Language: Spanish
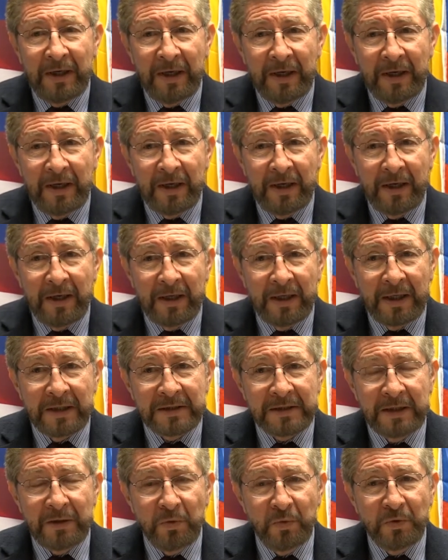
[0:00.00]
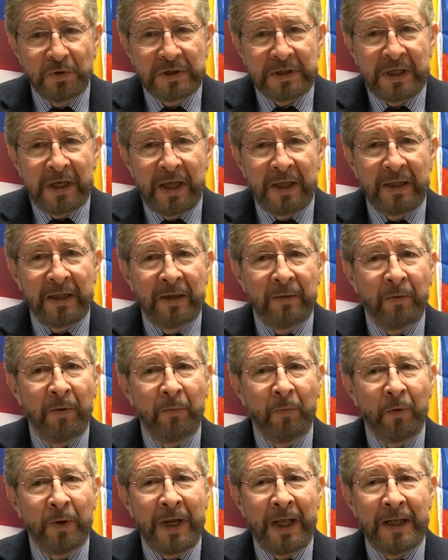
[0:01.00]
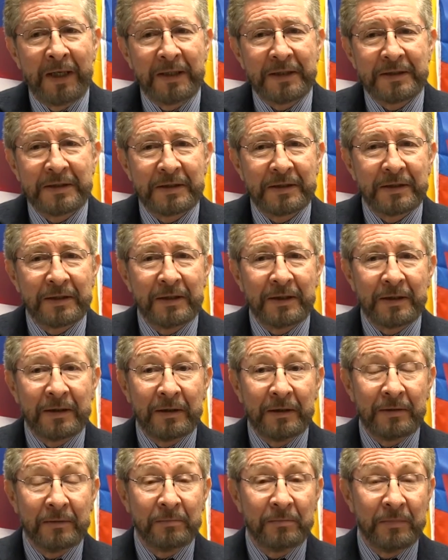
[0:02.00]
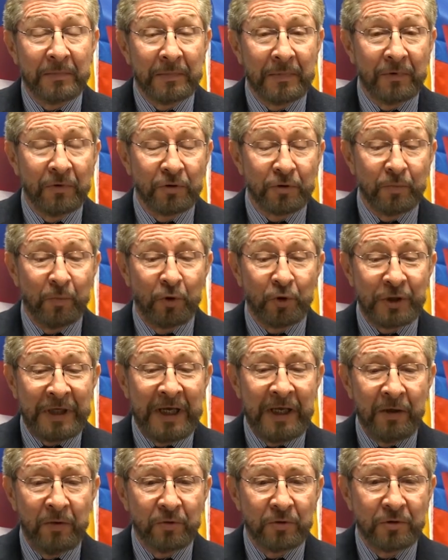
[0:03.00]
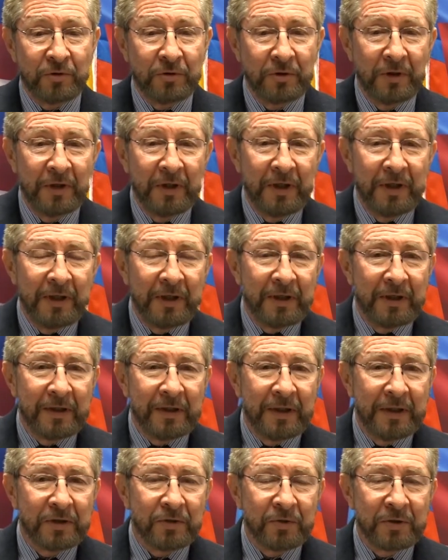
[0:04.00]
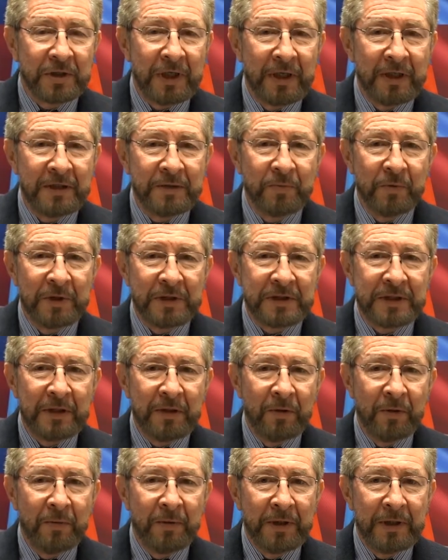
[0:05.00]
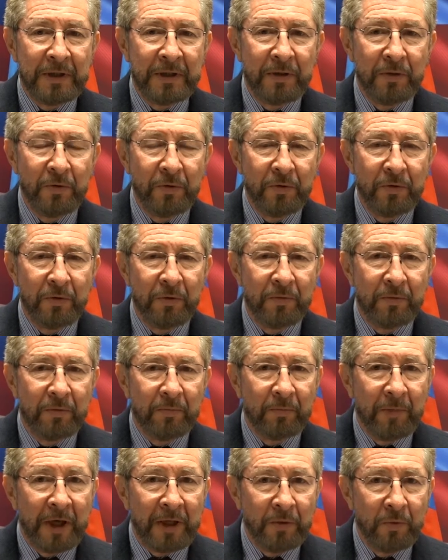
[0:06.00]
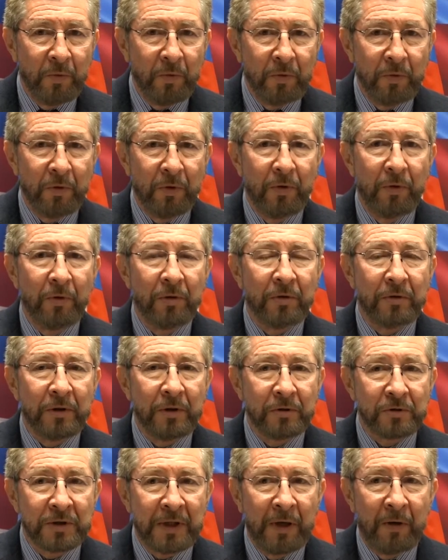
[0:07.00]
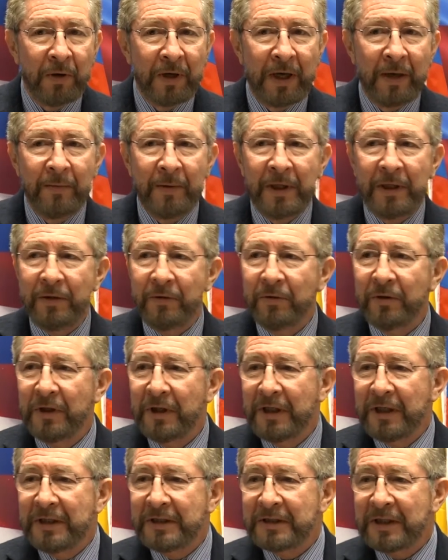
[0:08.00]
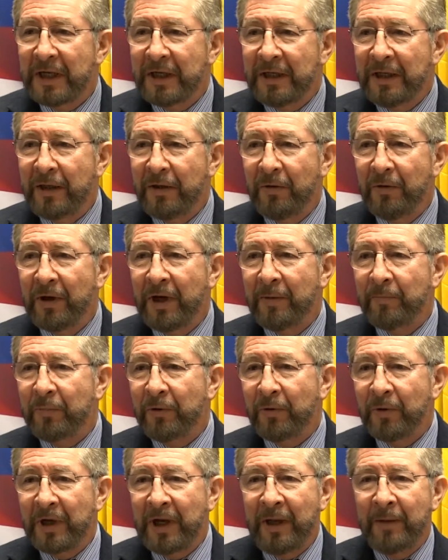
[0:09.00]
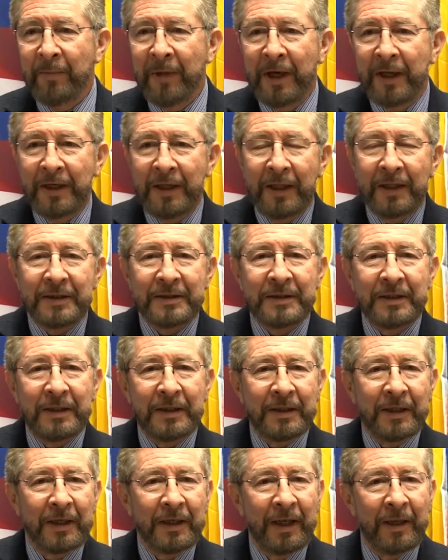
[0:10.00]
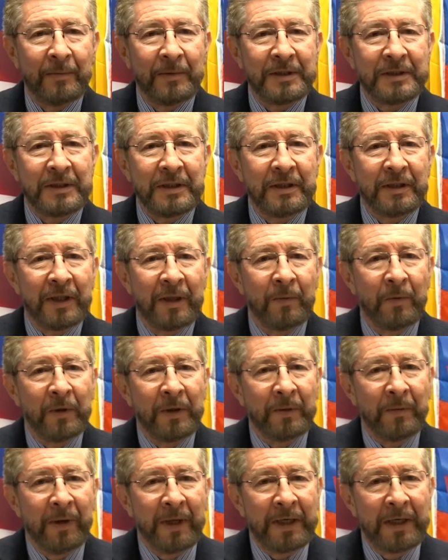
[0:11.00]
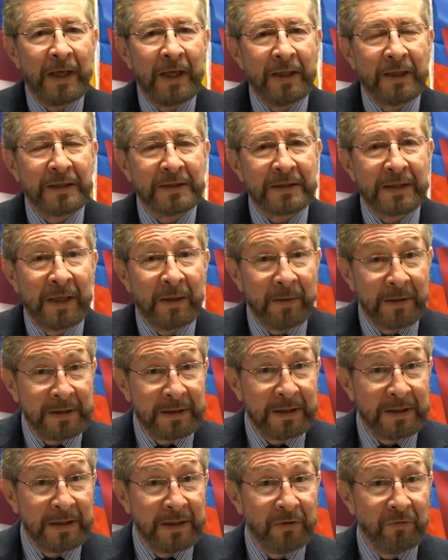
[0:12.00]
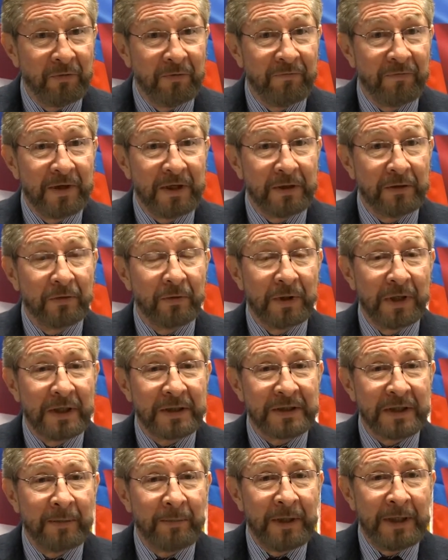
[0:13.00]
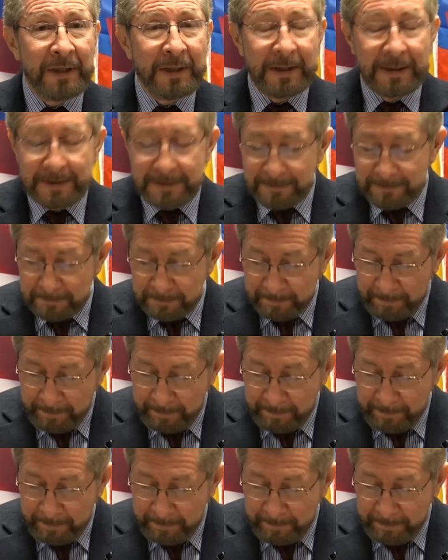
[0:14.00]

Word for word: a la renuncia de Evo Morales, eh, los voceros del socialismo del siglo XXI, Maduro, Diosdado Cabello, salieron a proclamar y a decir que la brisita bolivariana estaba teniendo efecto en las Américas.